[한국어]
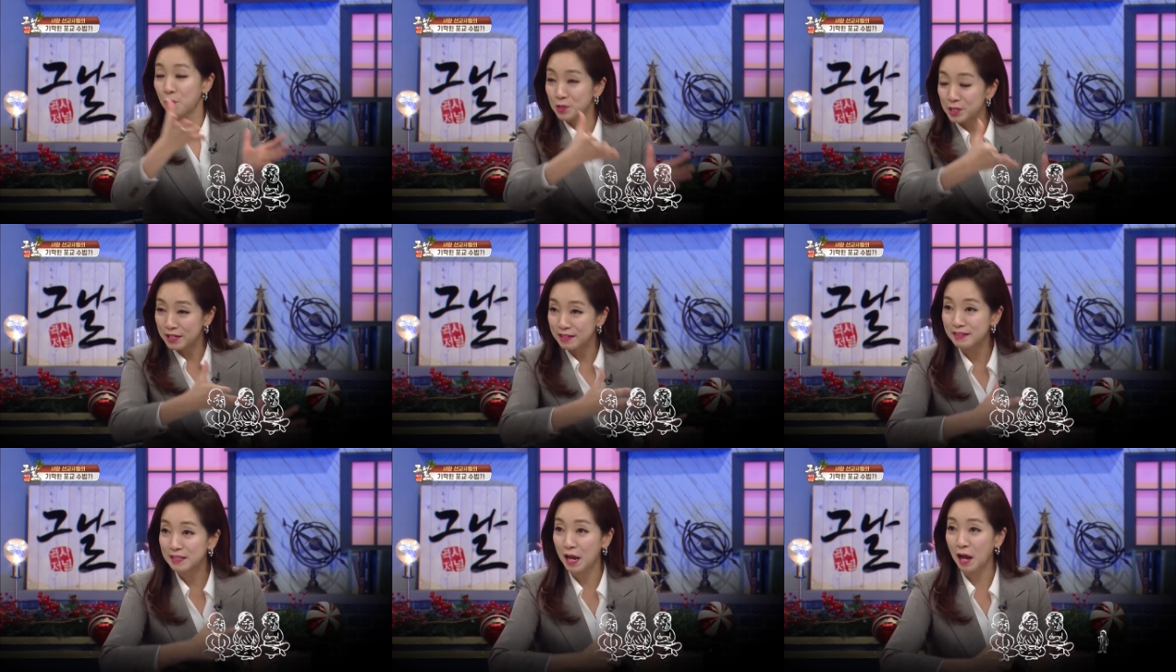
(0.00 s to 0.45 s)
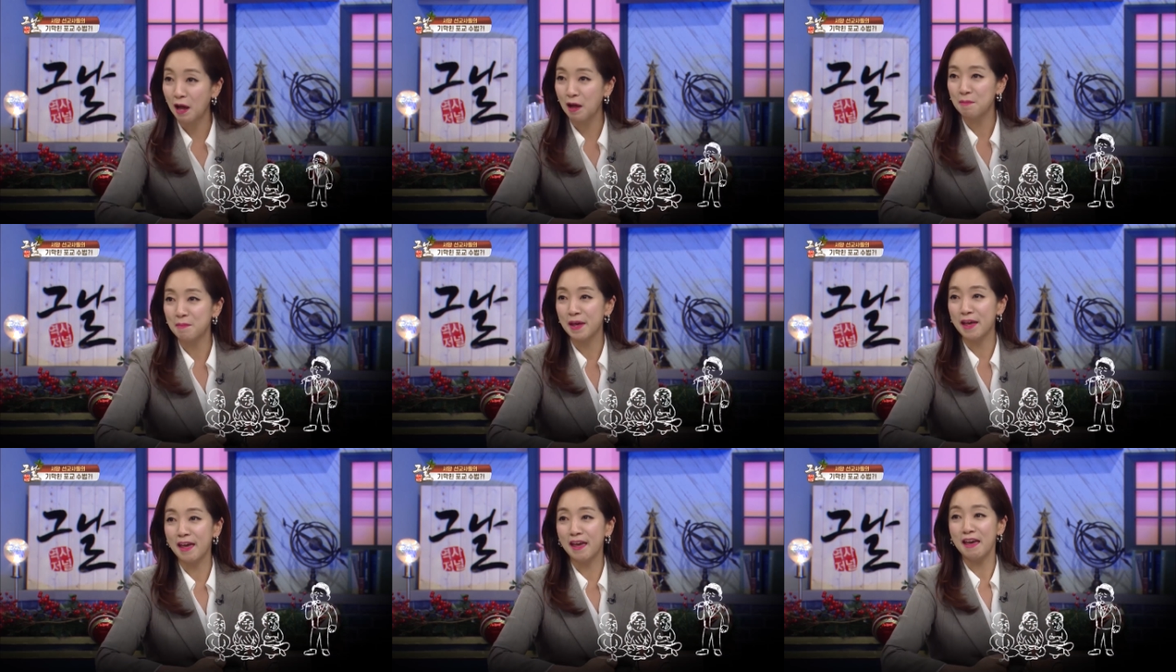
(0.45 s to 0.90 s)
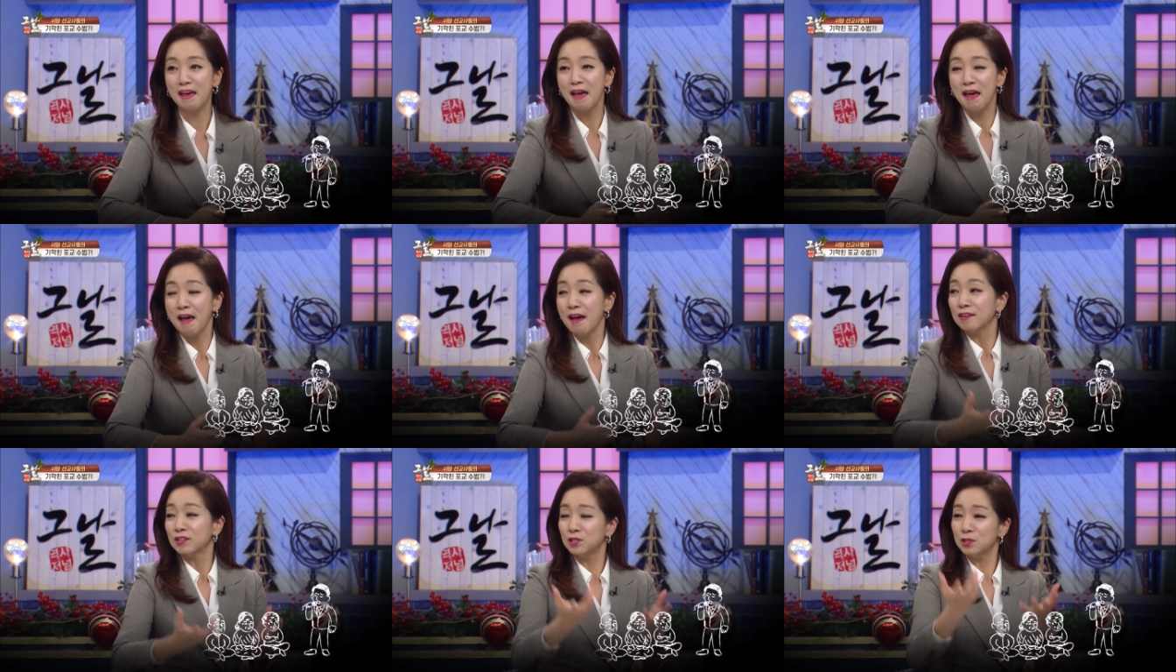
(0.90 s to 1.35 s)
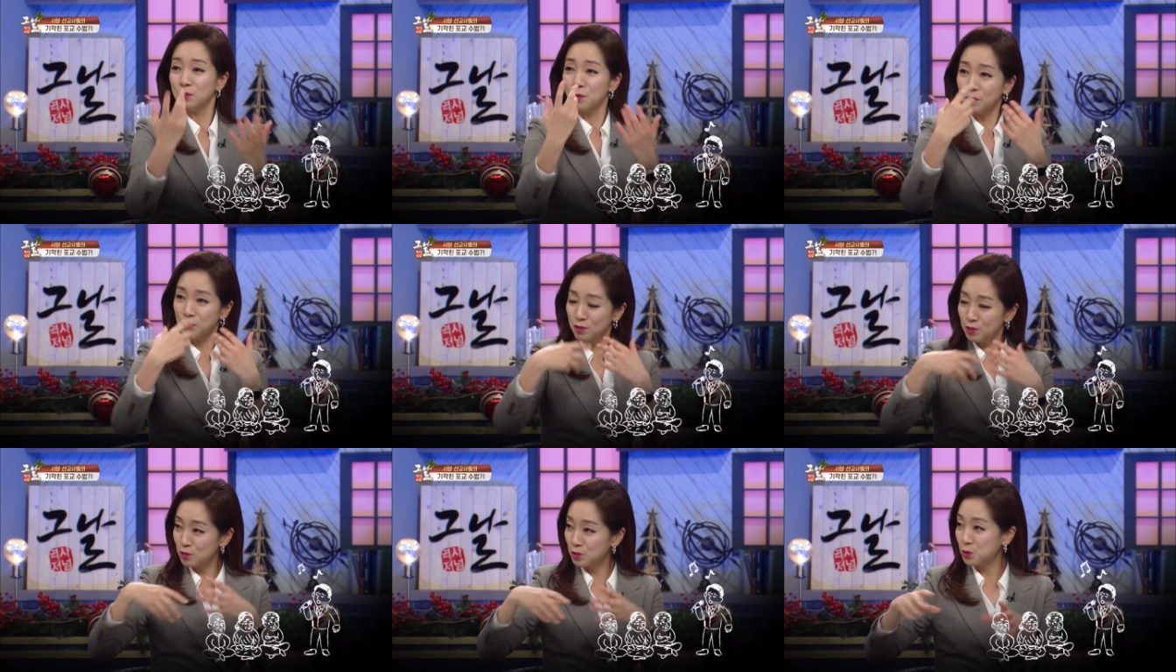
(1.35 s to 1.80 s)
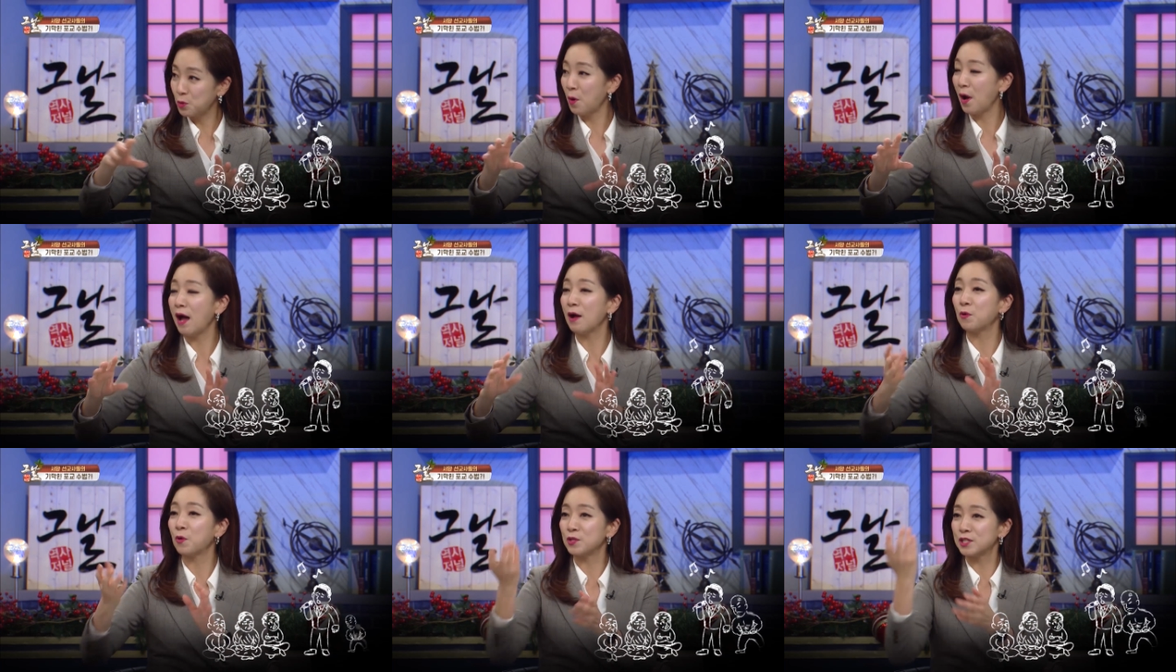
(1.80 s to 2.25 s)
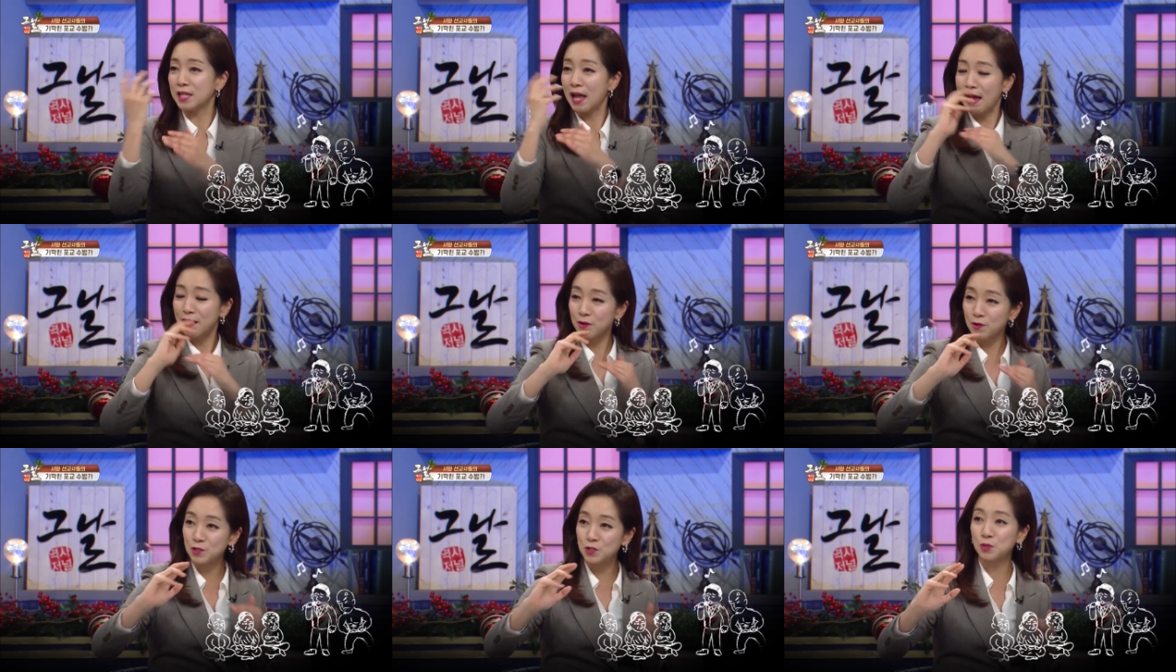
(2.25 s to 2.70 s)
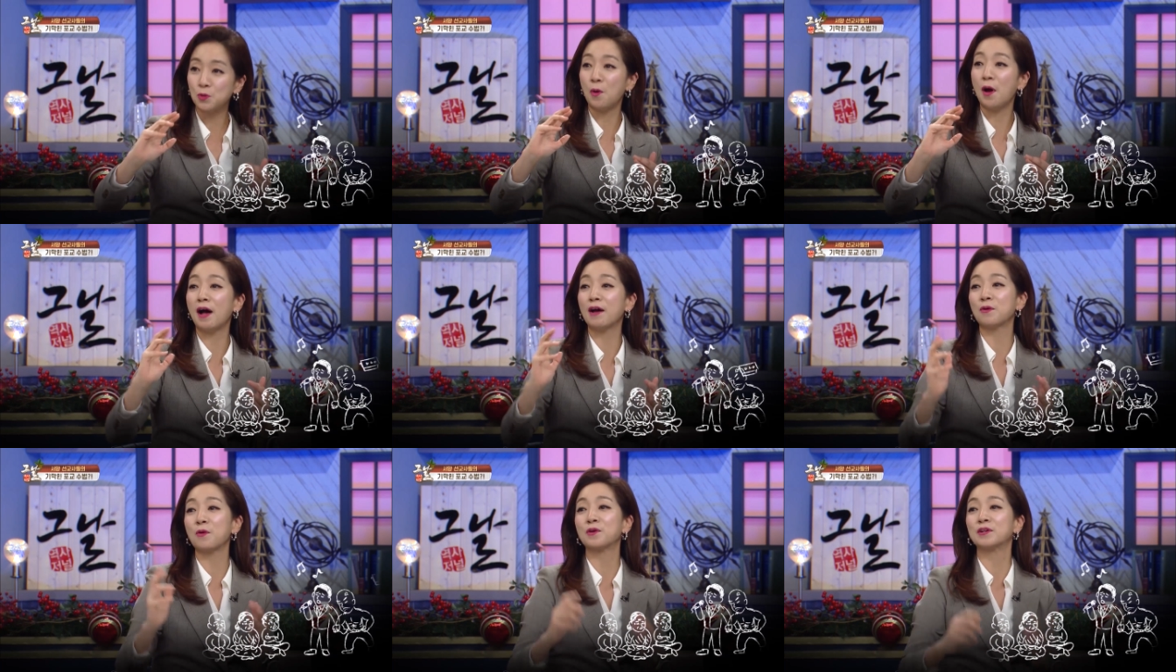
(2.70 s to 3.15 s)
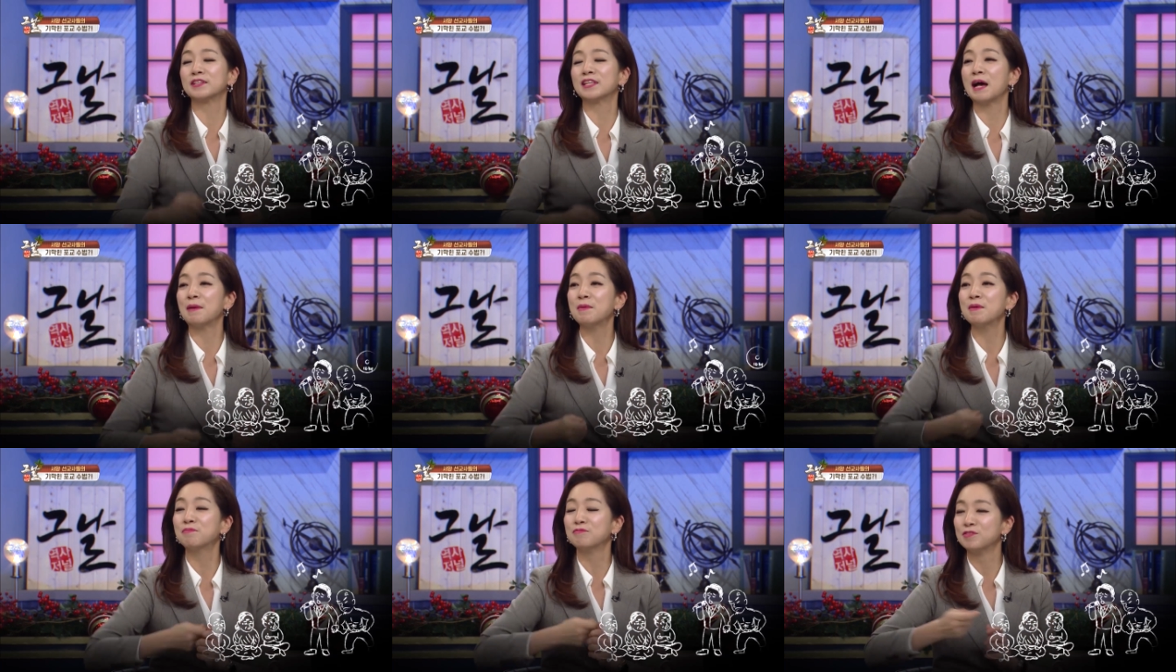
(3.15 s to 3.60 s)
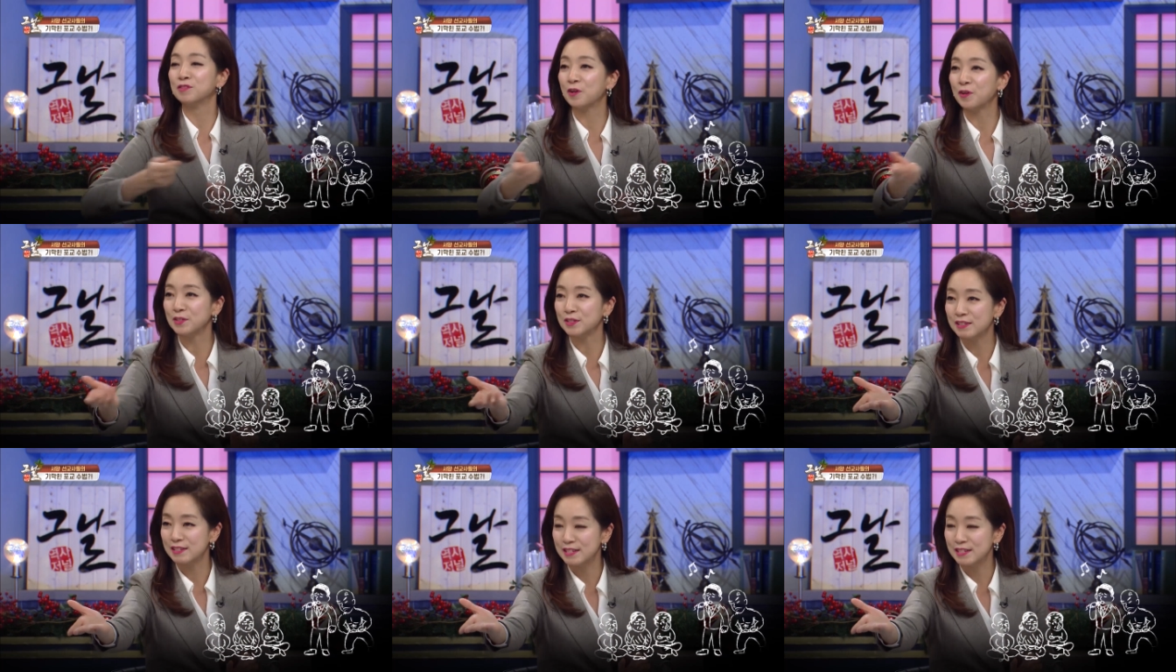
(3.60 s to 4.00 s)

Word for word: 모신 다음에 트로트 쇼하고 차력 쇼하고 그다음에 물건